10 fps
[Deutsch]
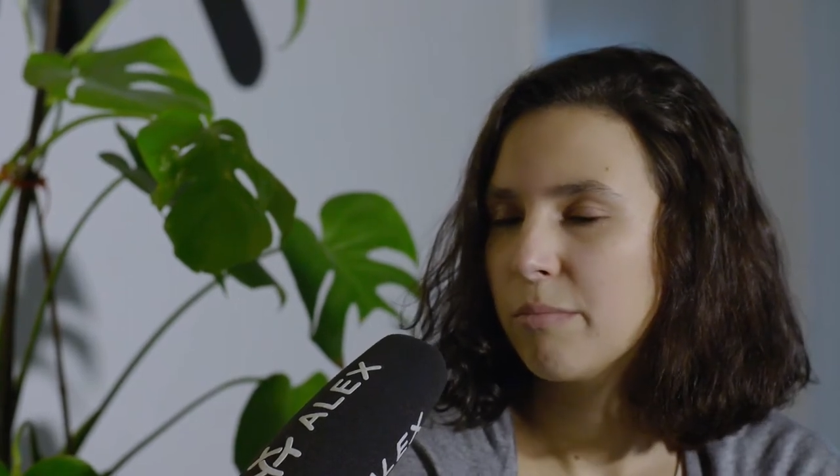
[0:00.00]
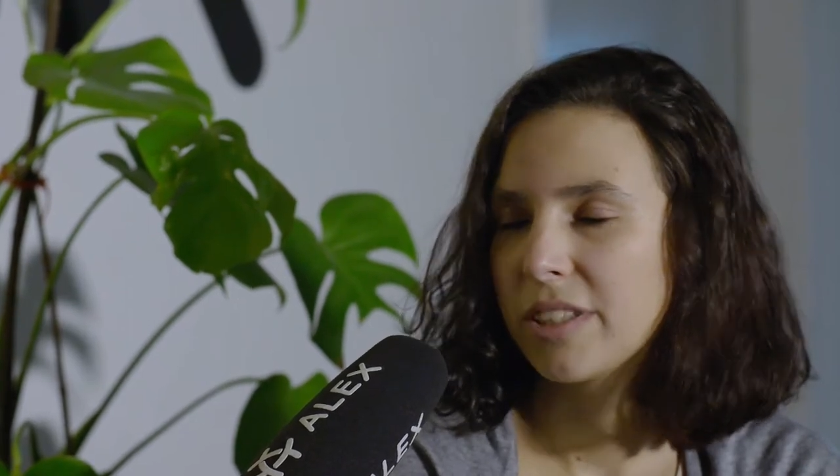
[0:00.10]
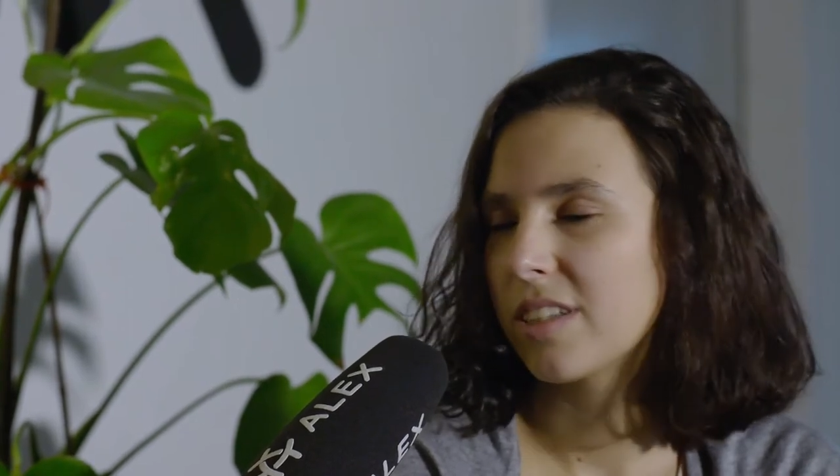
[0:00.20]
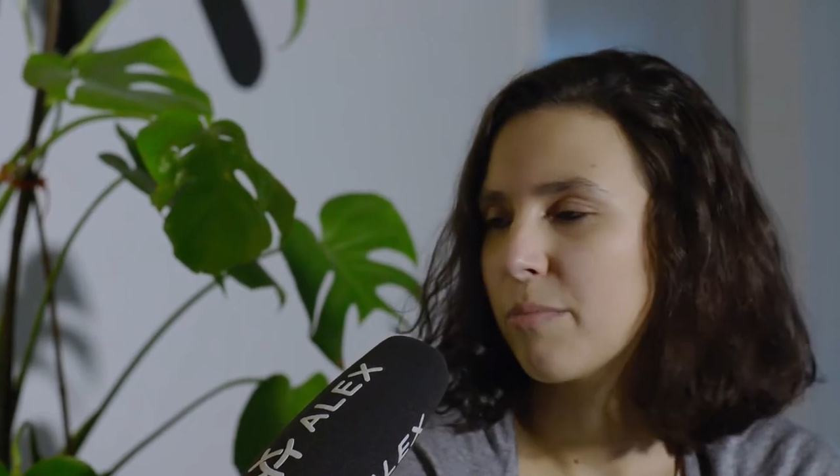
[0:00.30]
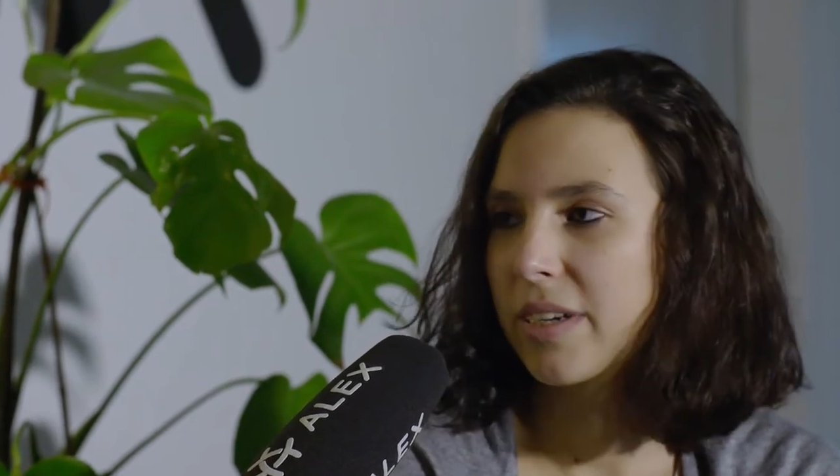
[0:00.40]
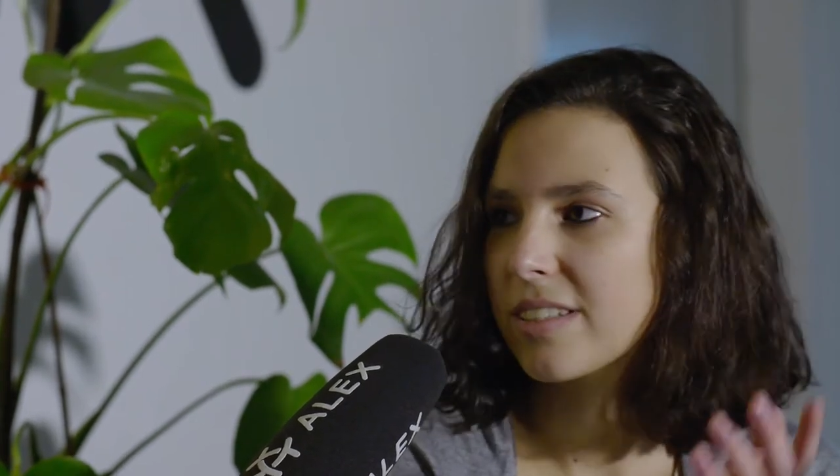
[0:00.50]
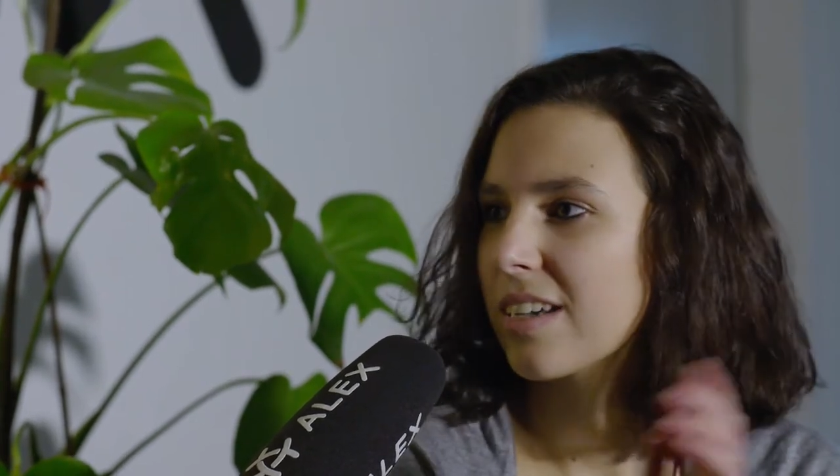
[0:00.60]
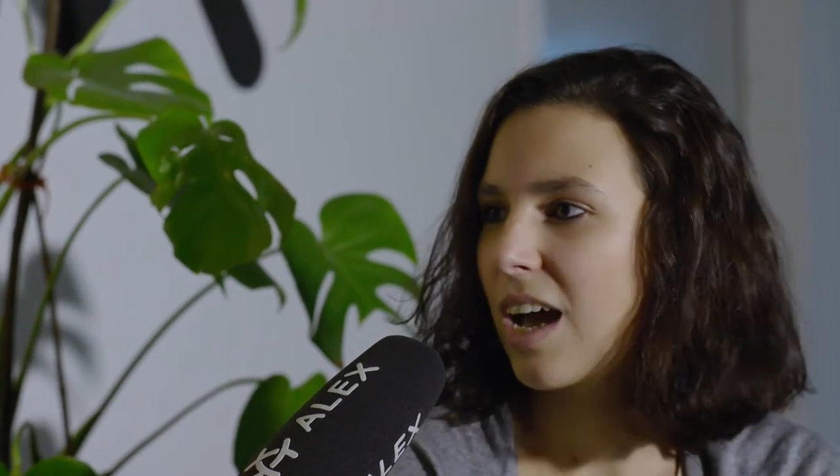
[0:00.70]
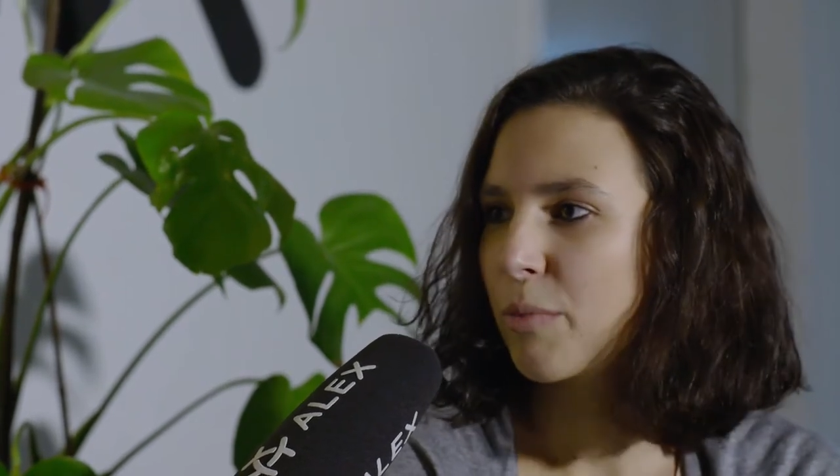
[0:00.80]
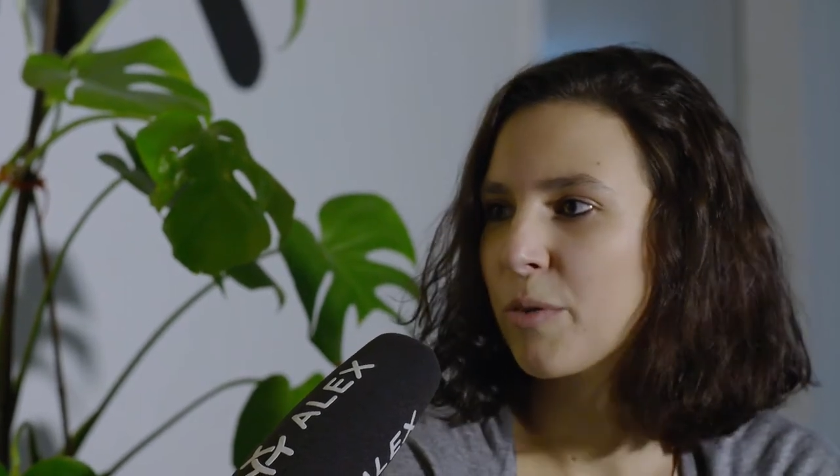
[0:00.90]
mich da um
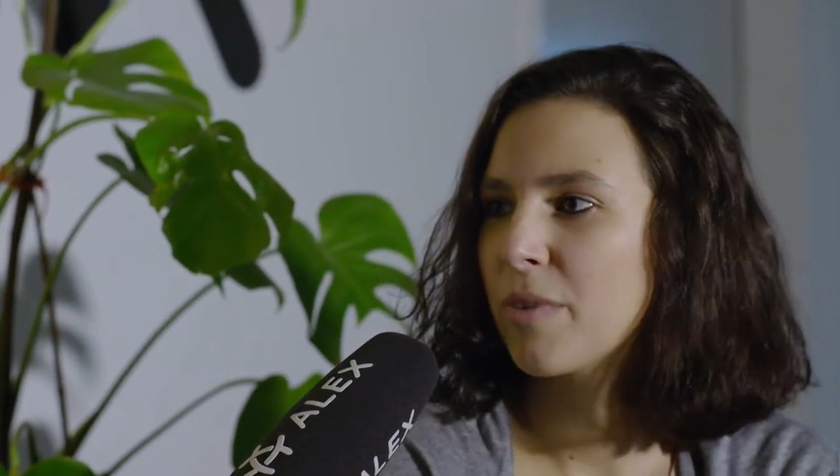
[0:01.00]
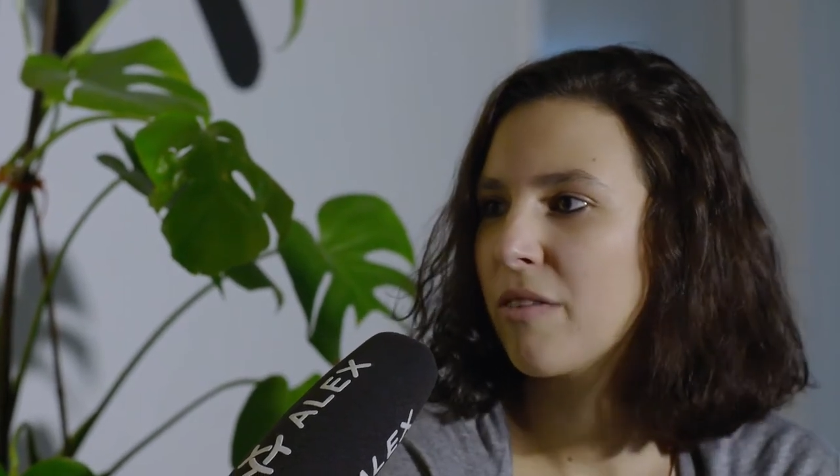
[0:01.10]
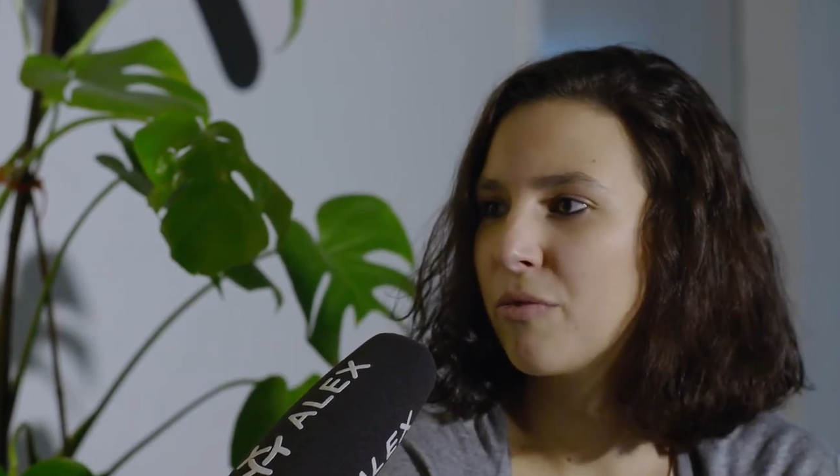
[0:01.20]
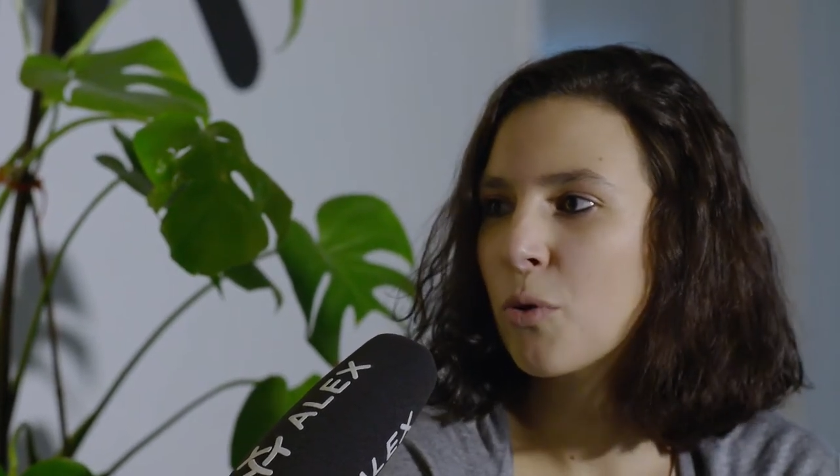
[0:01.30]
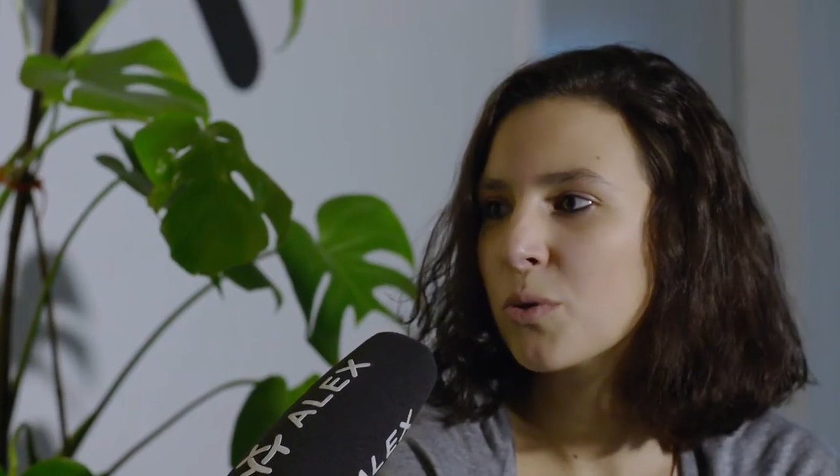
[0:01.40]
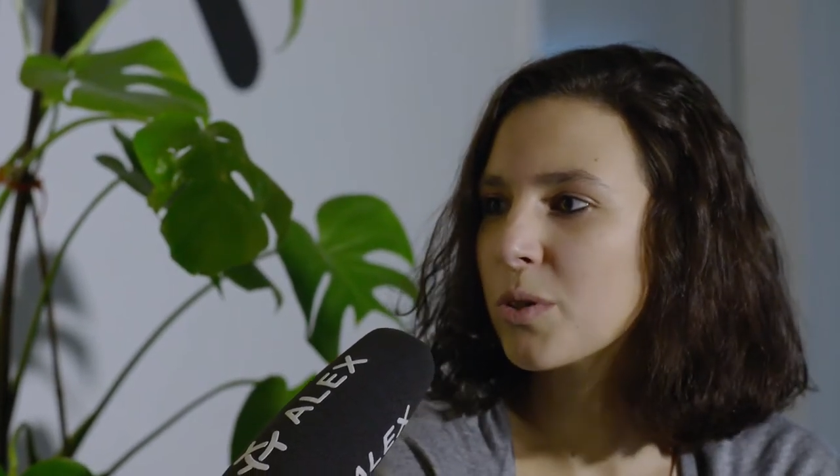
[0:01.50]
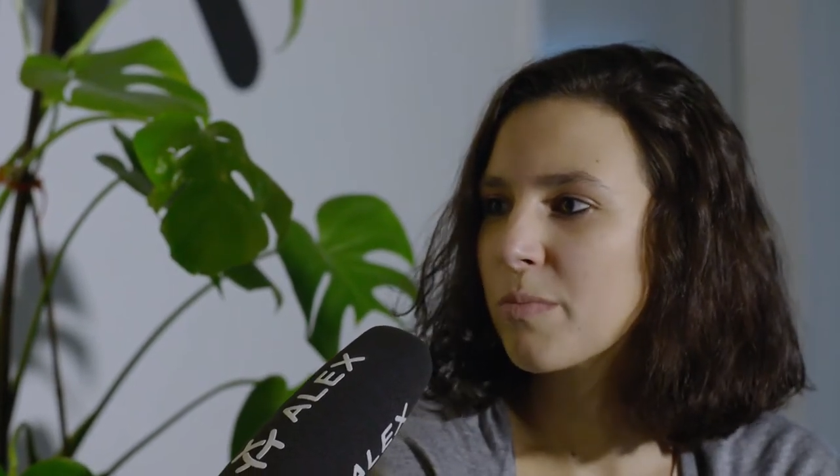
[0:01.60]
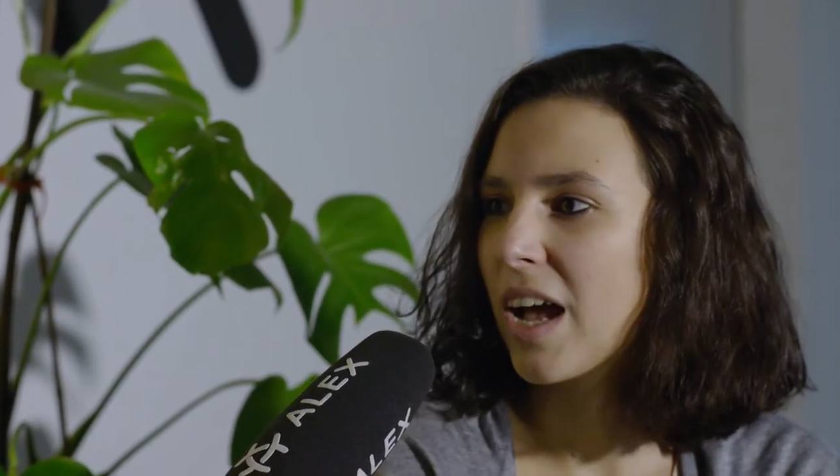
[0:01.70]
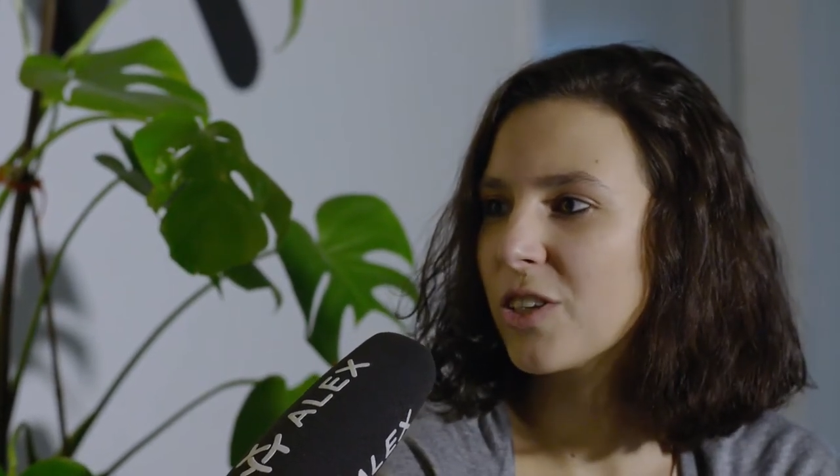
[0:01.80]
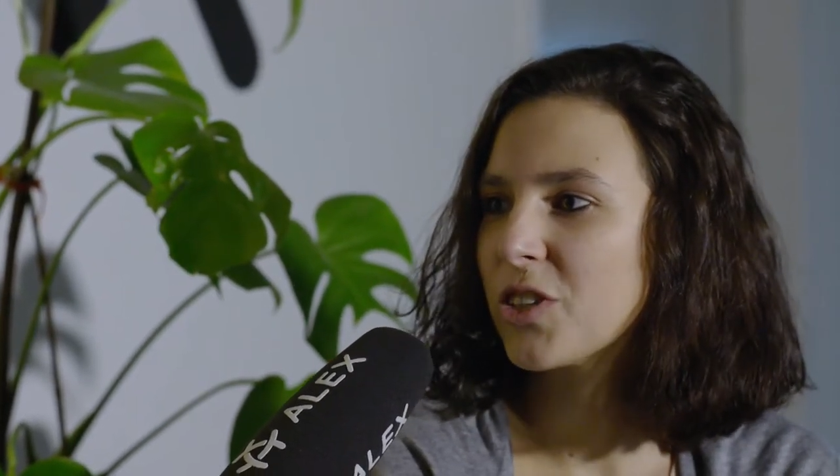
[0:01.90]
Pressekram kümmere, Fotos
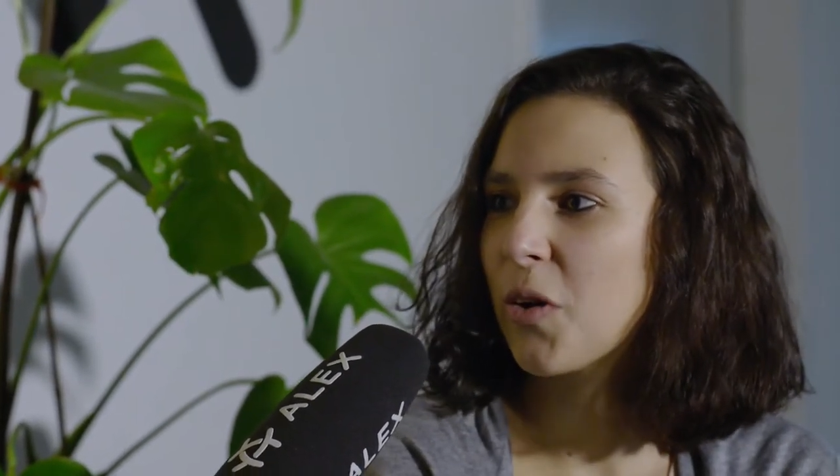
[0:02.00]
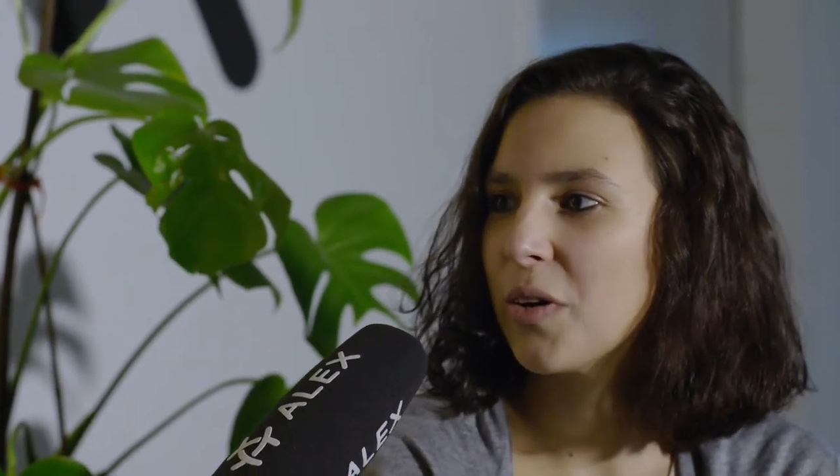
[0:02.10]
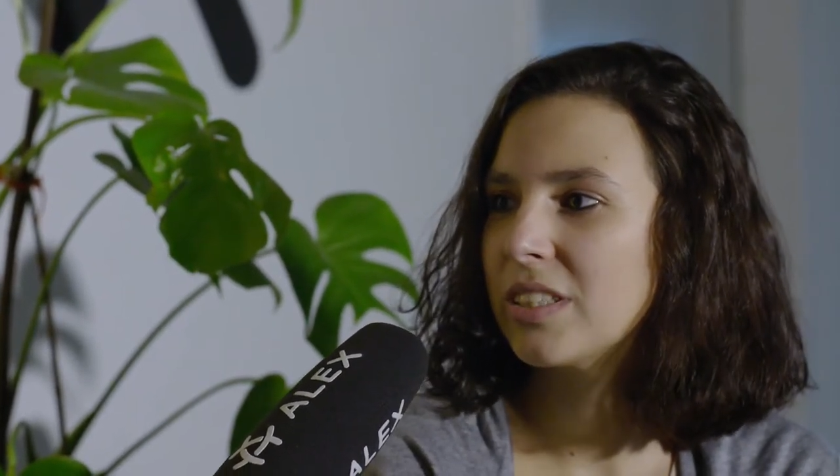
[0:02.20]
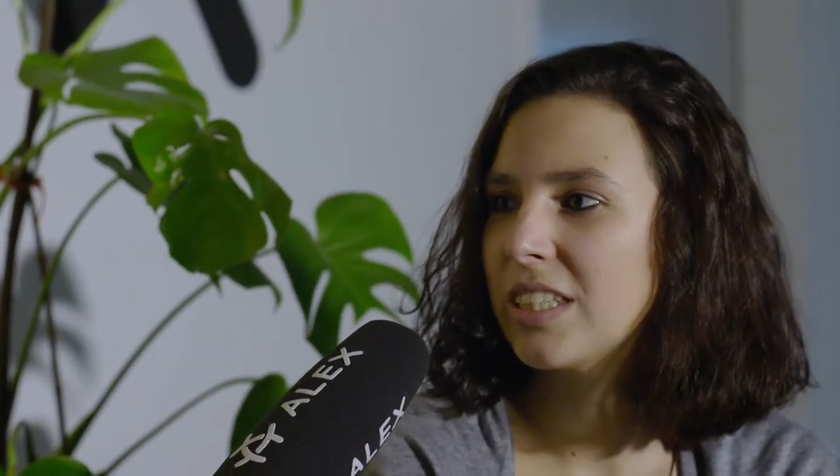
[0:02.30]
mir anschaue,